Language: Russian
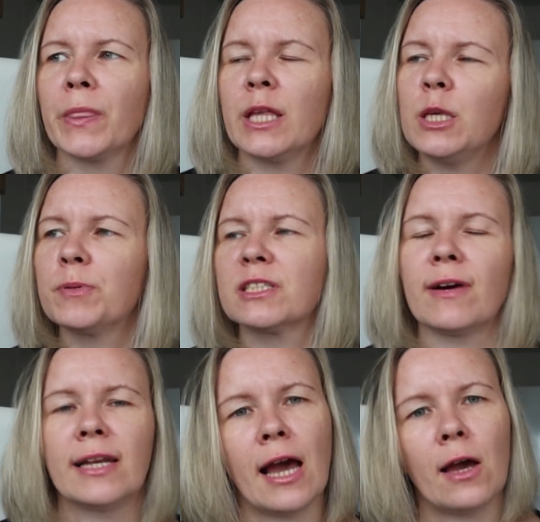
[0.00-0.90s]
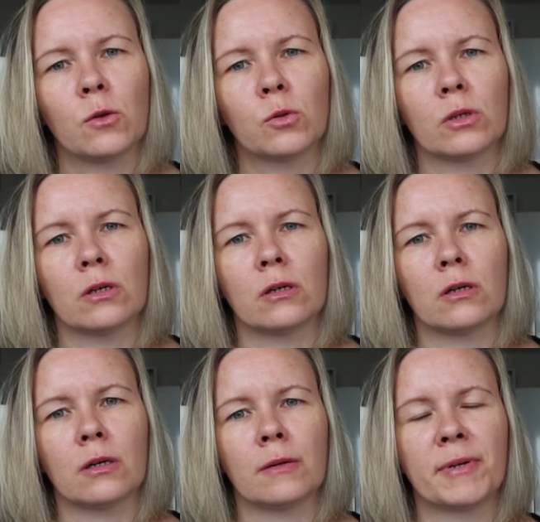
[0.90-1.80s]
не позволяют
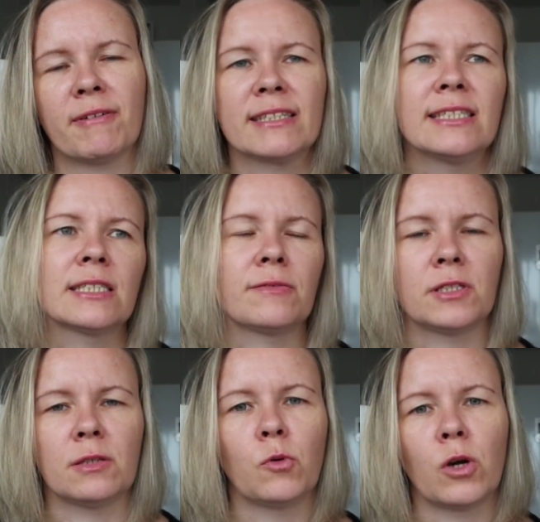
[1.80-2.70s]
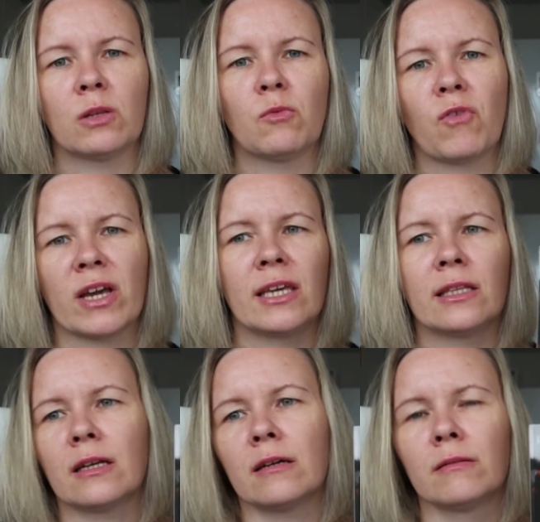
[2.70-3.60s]
э, превратиться всему этому в
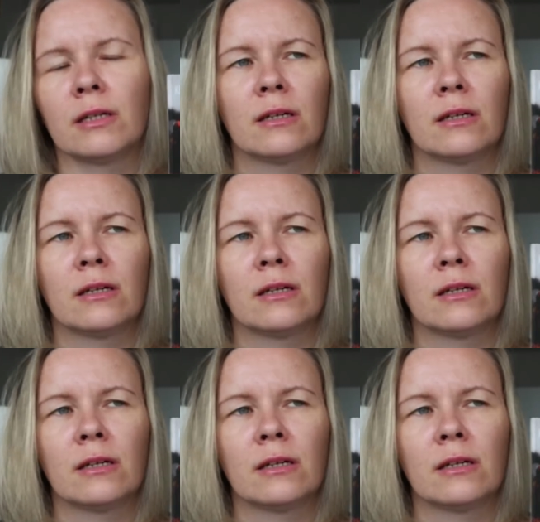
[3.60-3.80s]
какие-то